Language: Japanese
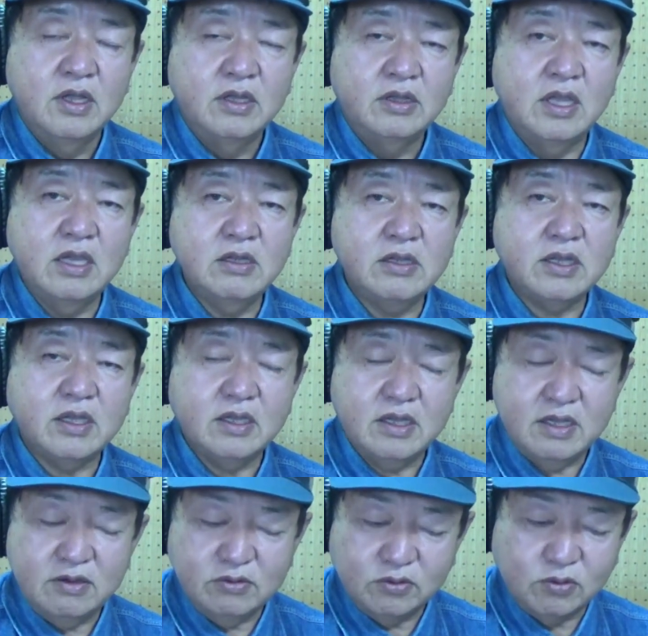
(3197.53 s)
で
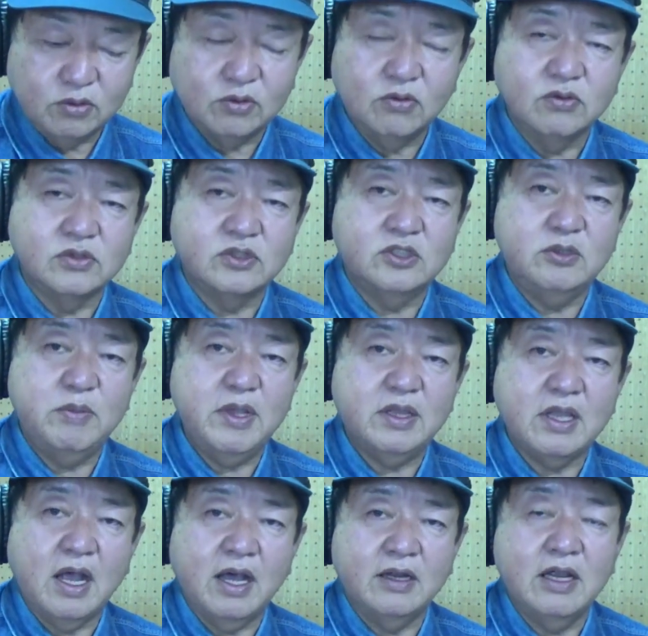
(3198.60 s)
きることを全
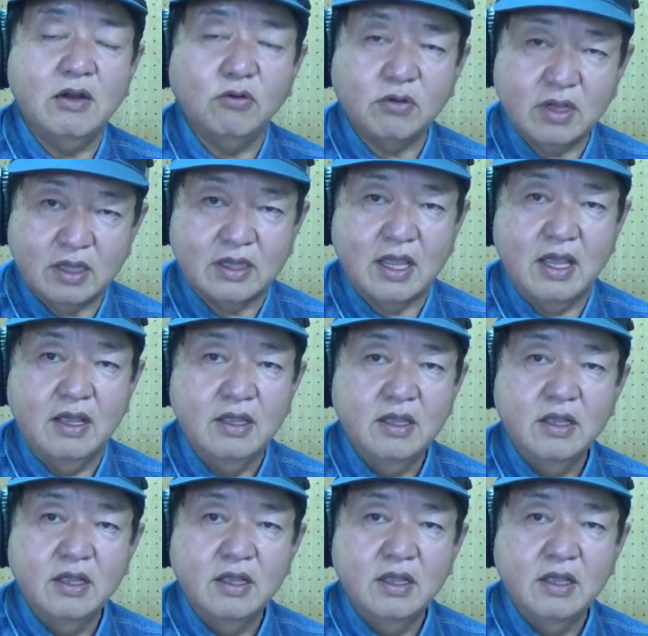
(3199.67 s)
て跳ねのけて、